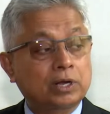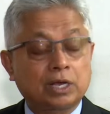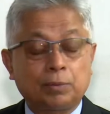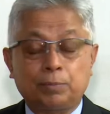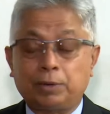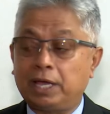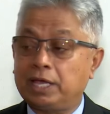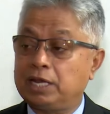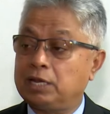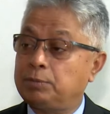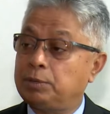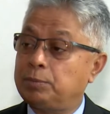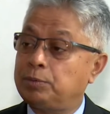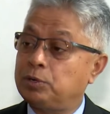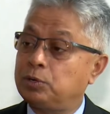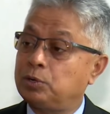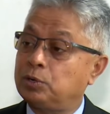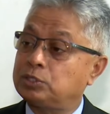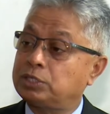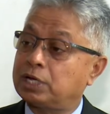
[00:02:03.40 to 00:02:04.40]
রক্ষা বাহিনী
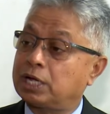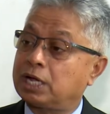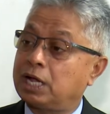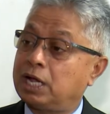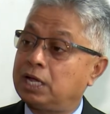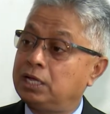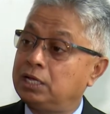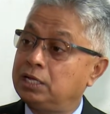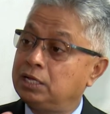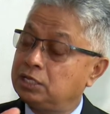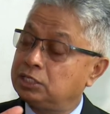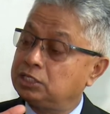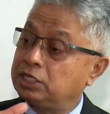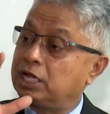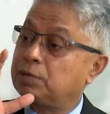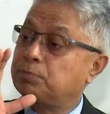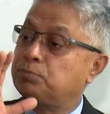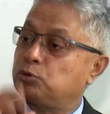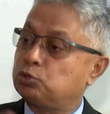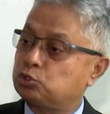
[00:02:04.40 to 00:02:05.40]
বিভিন্ন জায়গায়
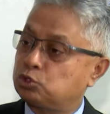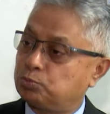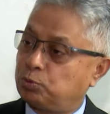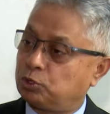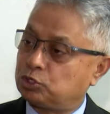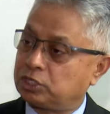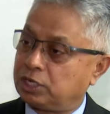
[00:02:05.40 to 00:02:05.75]
চেকপোস্ট